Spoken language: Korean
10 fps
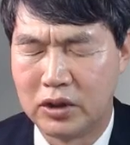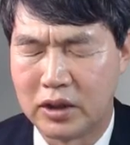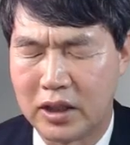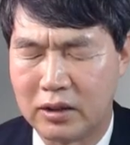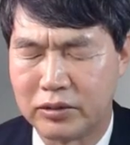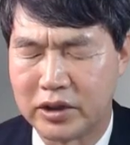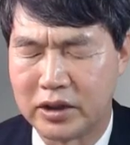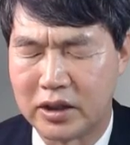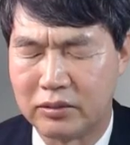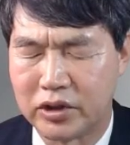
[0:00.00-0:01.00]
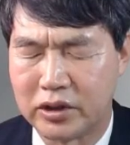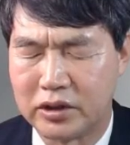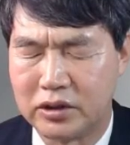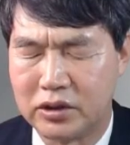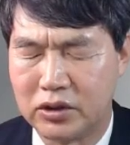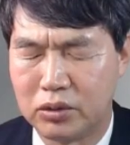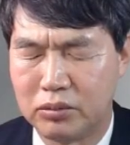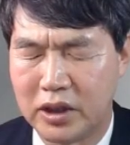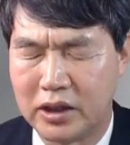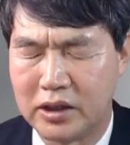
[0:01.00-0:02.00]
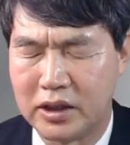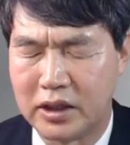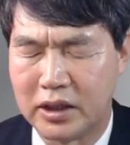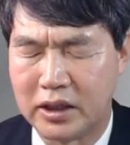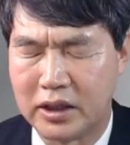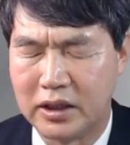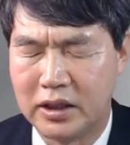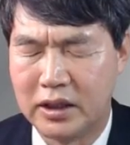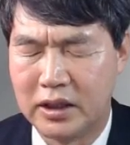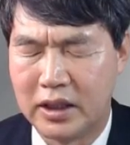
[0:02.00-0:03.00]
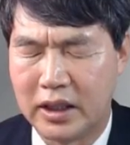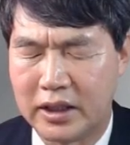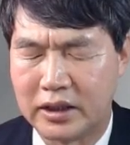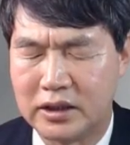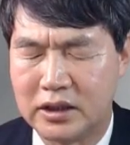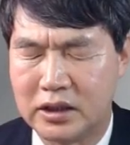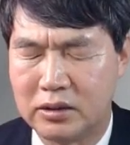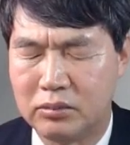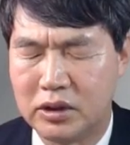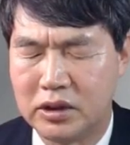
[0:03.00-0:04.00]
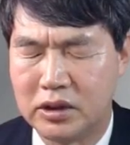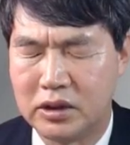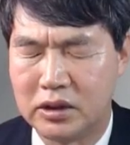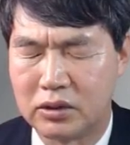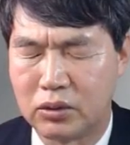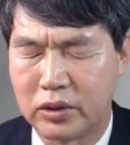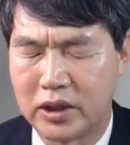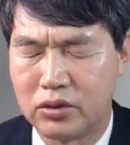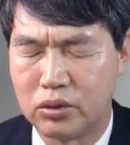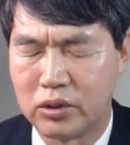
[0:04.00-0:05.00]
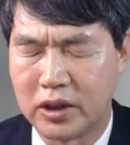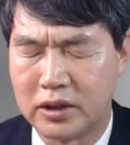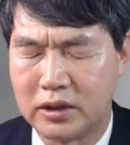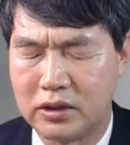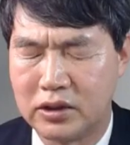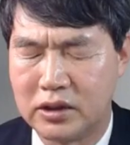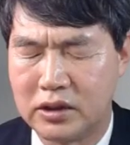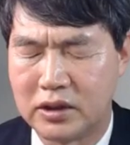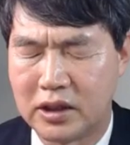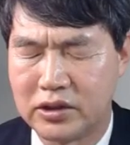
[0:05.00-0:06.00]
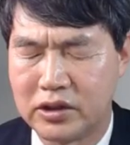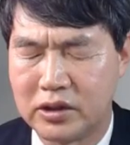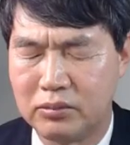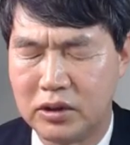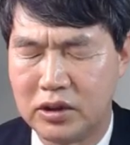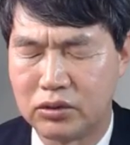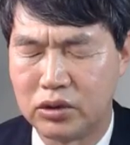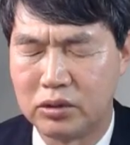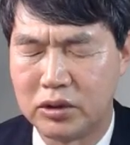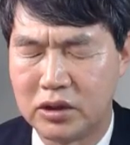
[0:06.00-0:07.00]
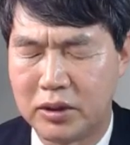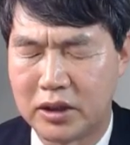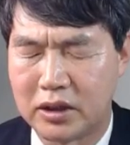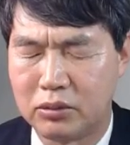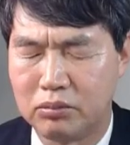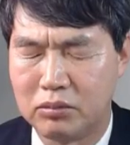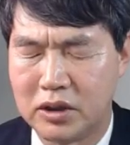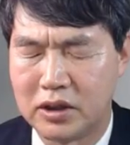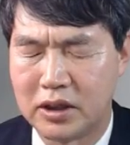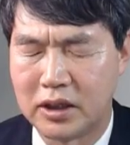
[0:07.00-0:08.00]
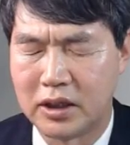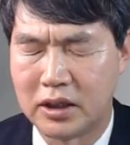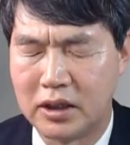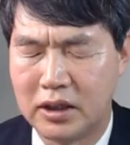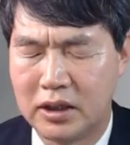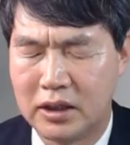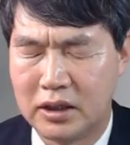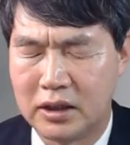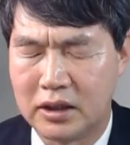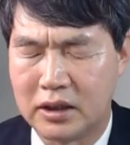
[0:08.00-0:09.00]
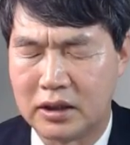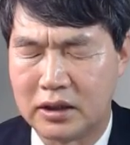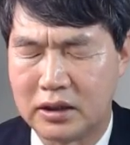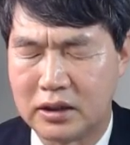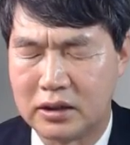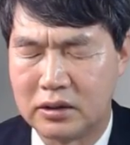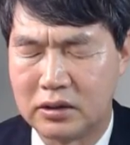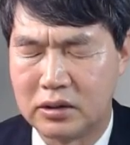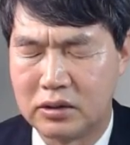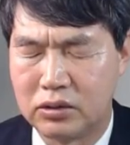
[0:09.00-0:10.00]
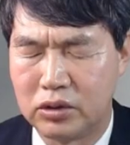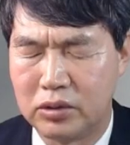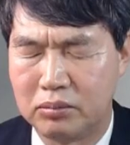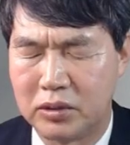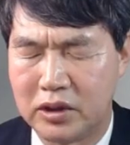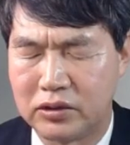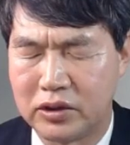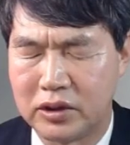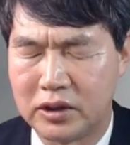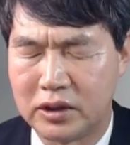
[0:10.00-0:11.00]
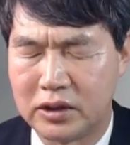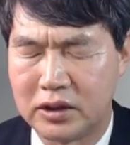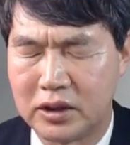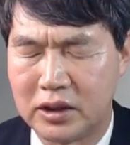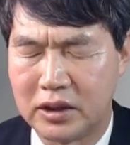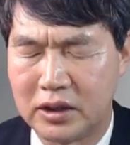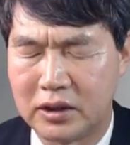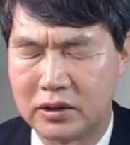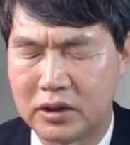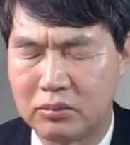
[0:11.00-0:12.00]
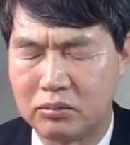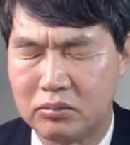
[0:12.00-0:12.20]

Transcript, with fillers: 감사의 감사를 드리옵나이다. 하나님 이 고난 주간 저희들 다시금 예수님을 바라봅니다. 아, 주님께서는 그렇게 참이